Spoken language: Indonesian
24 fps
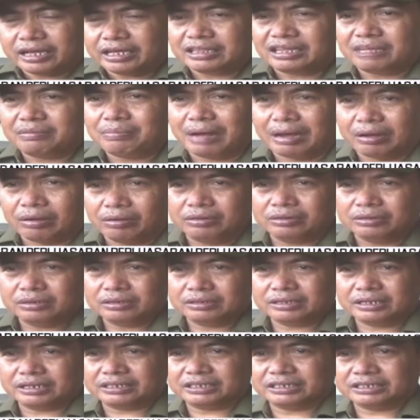eh, kita bangun
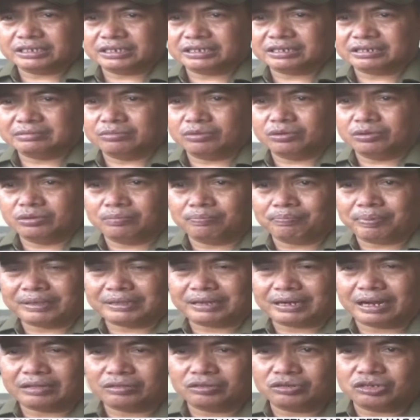yang sisa 1.400
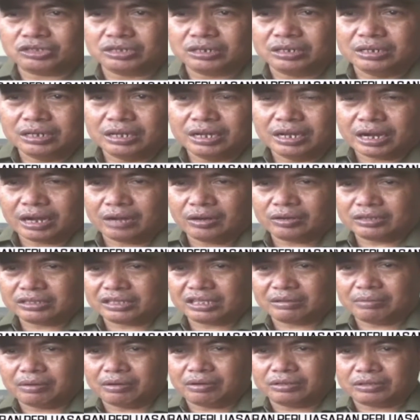kalau
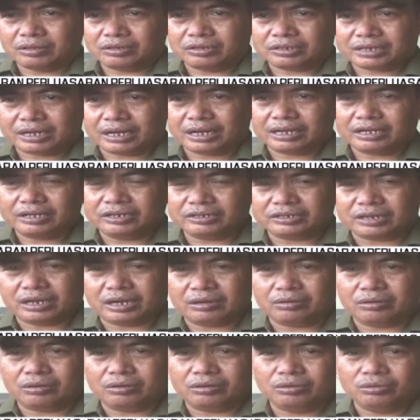kita bangun tahun sekarang
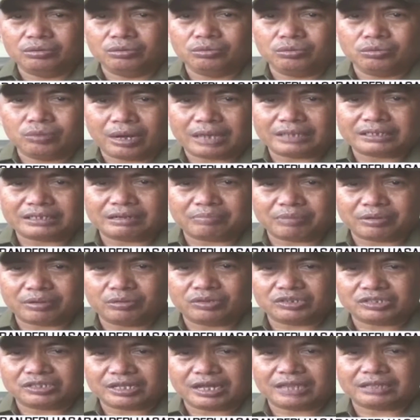insya Allah 2 sampai
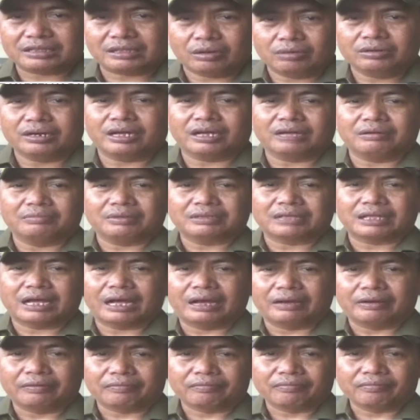dua setengah tahun akan
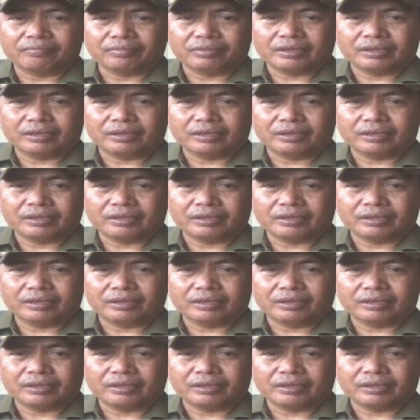bertahan